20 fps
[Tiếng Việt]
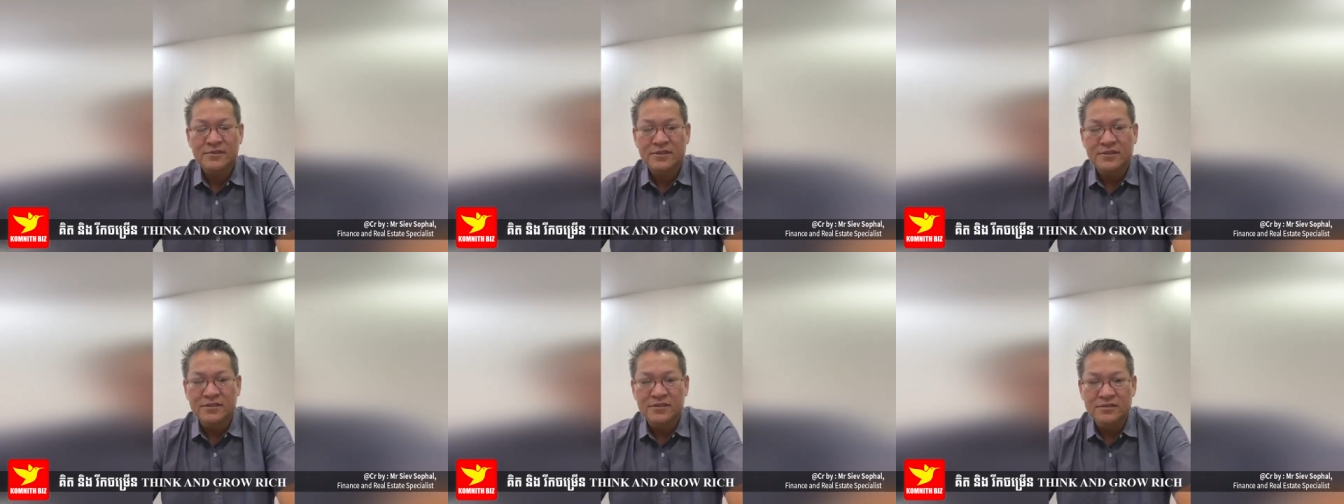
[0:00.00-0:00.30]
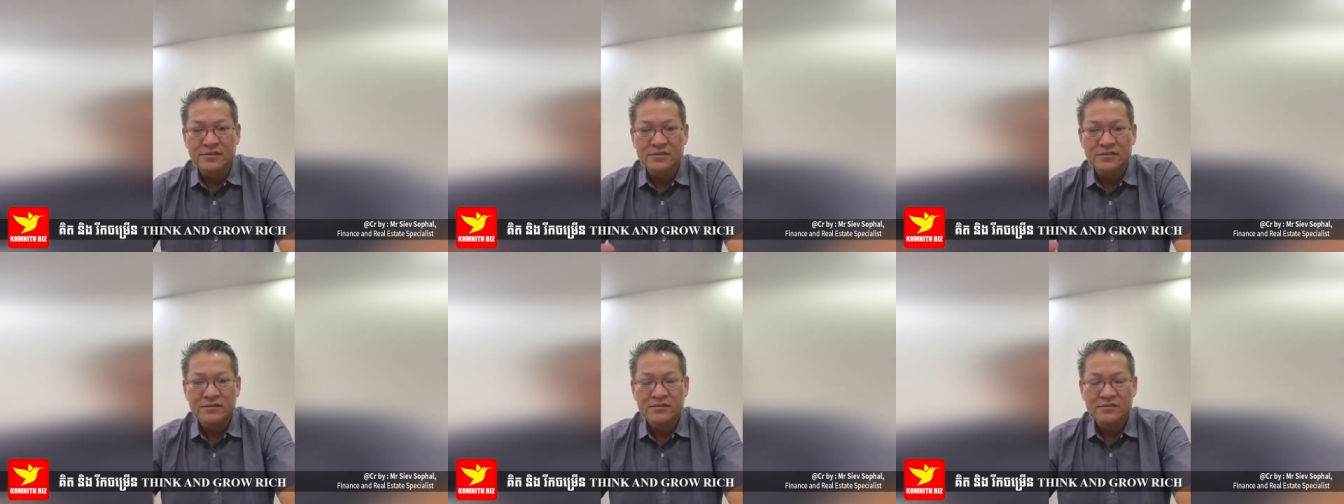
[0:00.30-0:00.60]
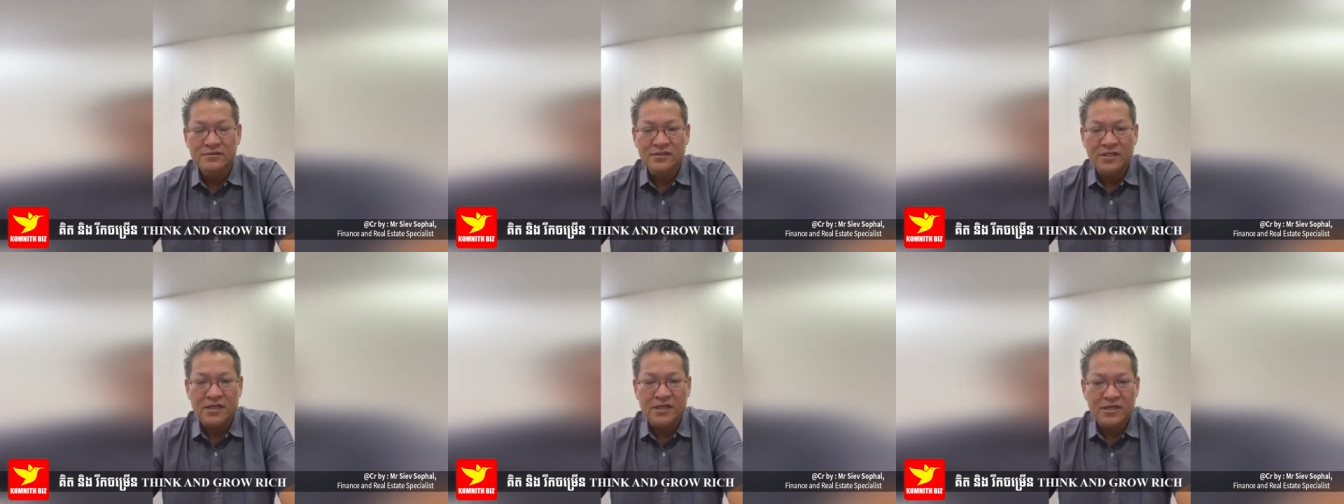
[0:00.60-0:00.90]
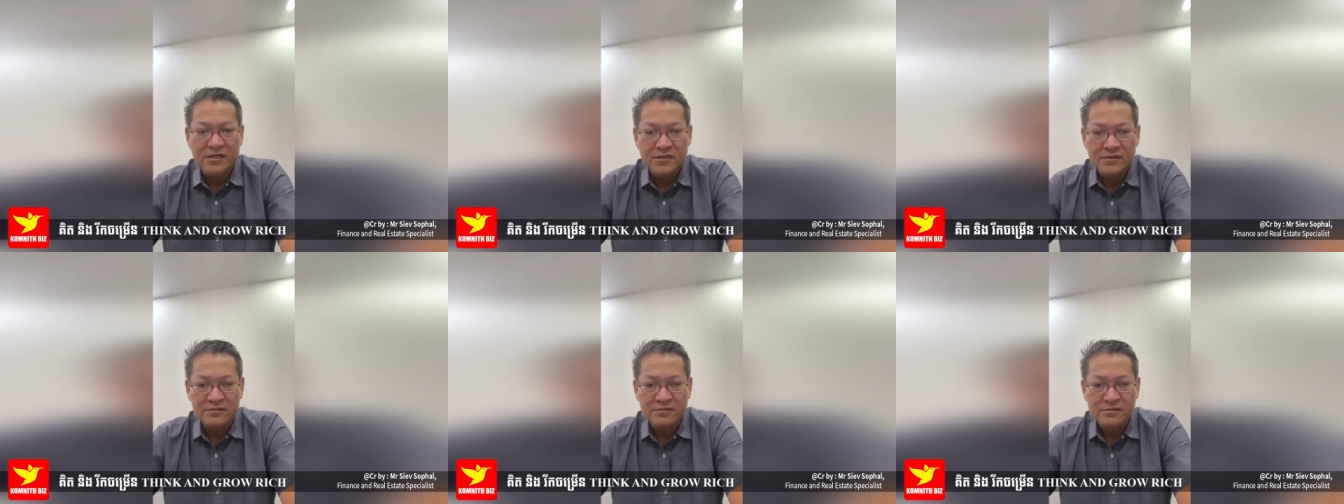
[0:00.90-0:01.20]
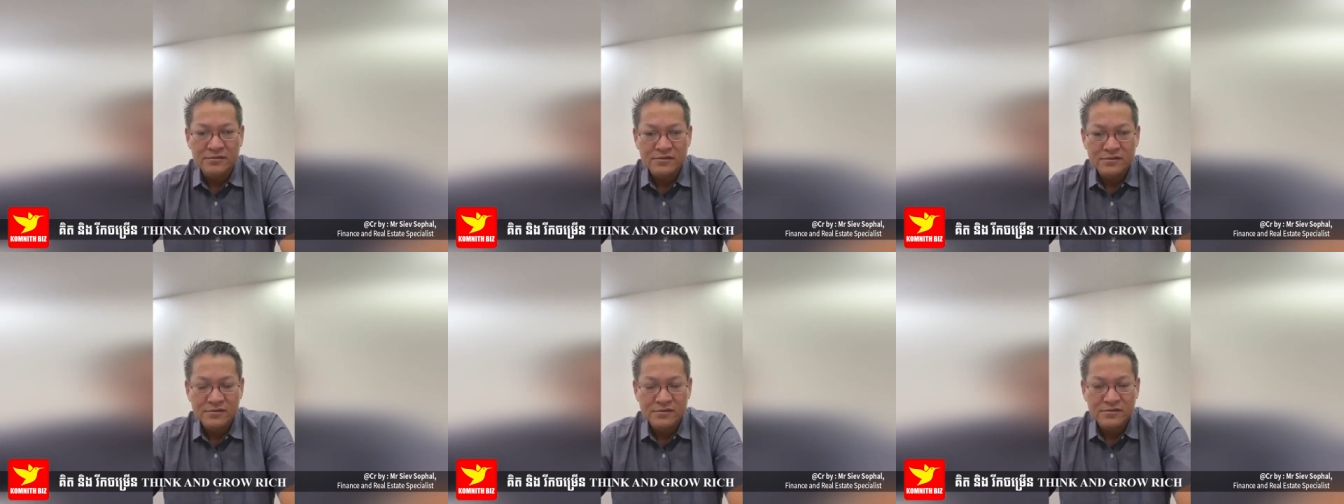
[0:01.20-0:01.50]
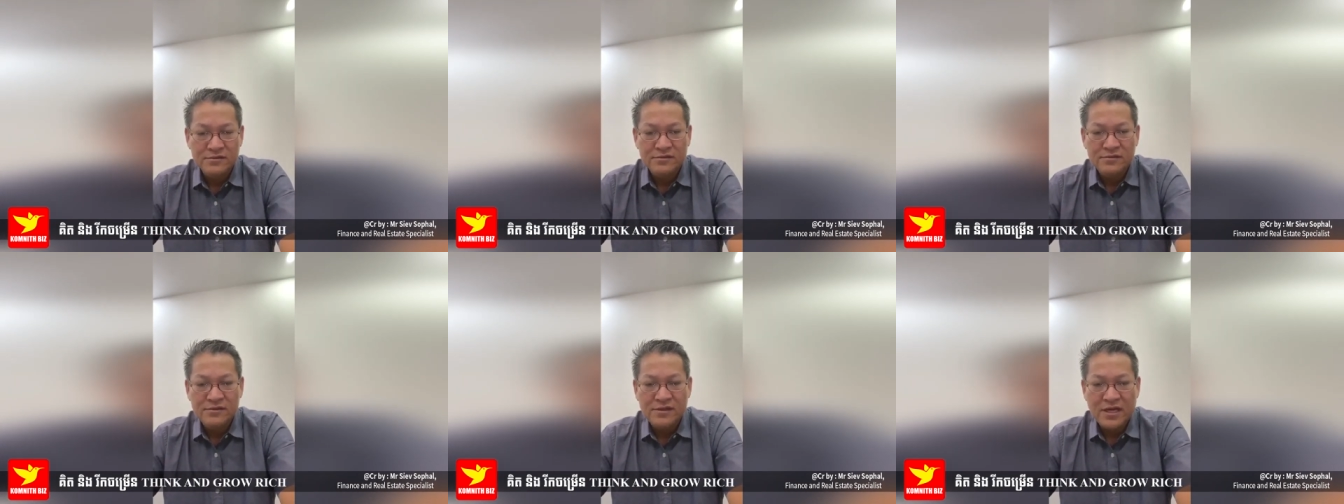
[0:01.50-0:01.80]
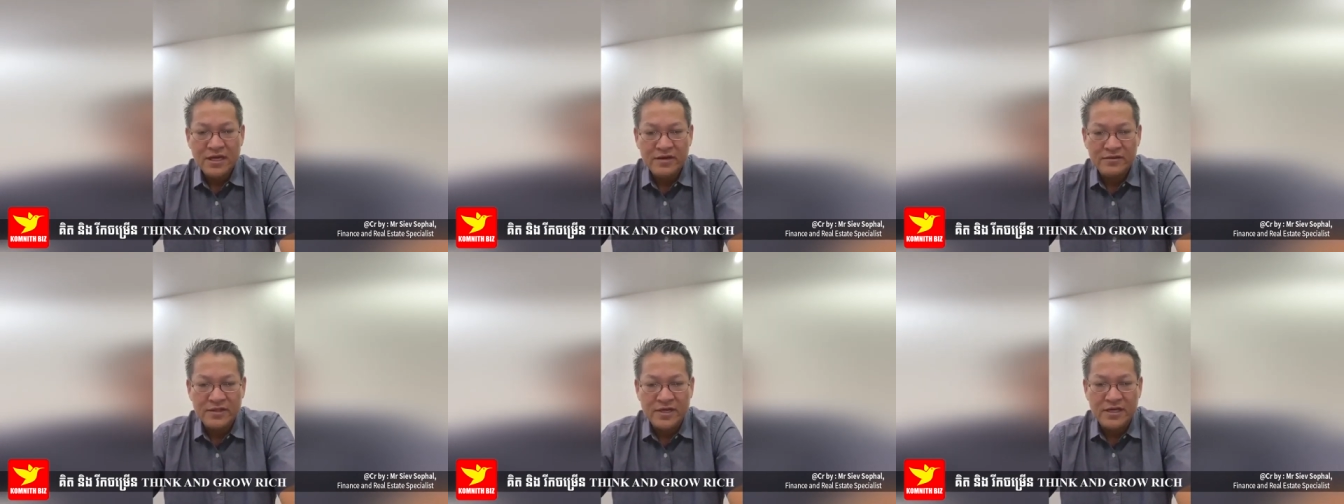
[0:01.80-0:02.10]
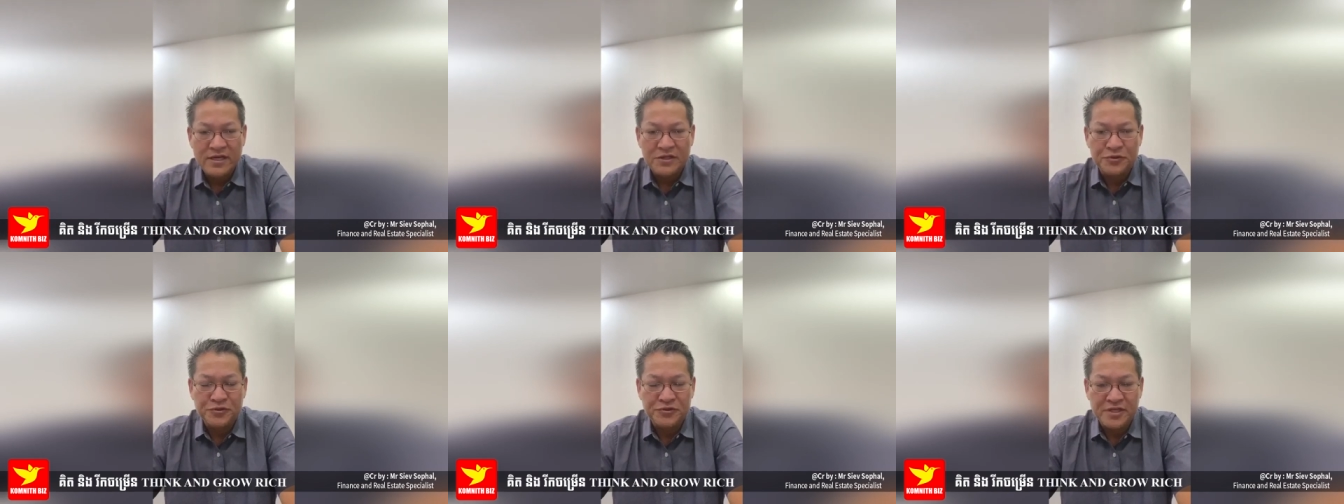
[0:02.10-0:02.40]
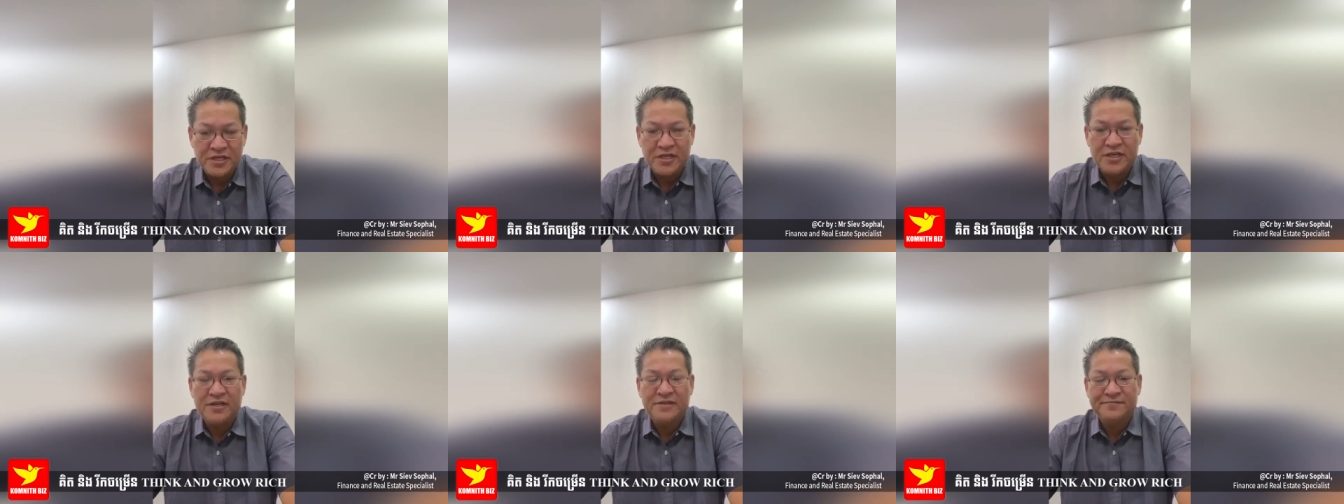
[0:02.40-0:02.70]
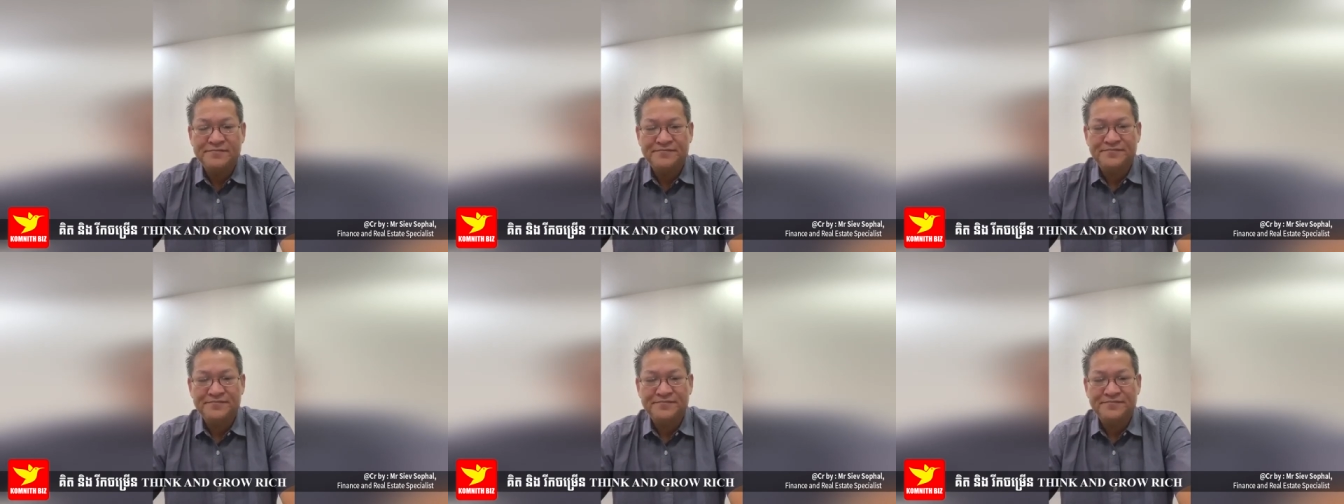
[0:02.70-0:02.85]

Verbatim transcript: Cứ nẹ nâng hào thay nẹ chụp chì vậy.